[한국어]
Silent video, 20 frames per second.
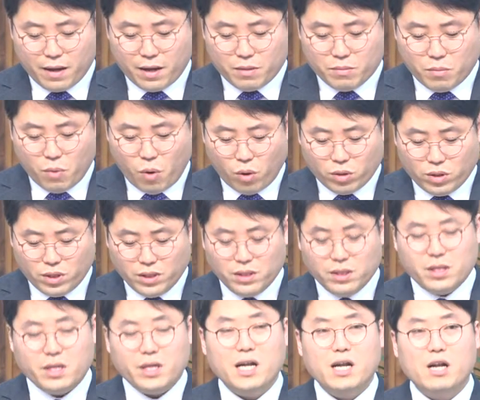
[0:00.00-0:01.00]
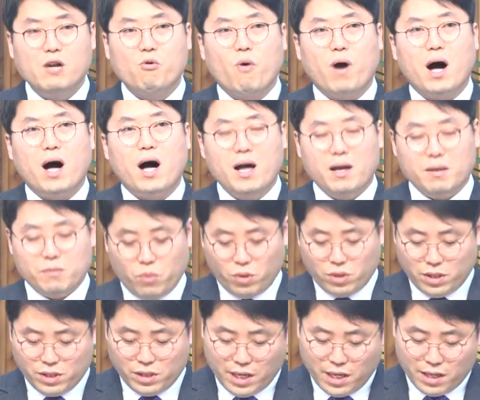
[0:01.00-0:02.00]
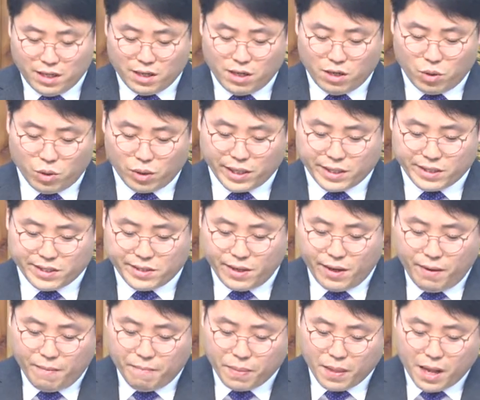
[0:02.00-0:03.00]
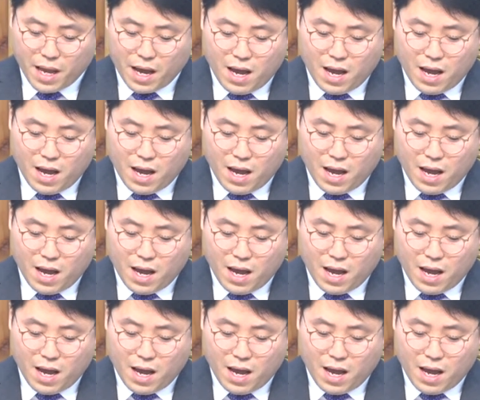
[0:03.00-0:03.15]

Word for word: 모든 일과 모든 일들을 통해서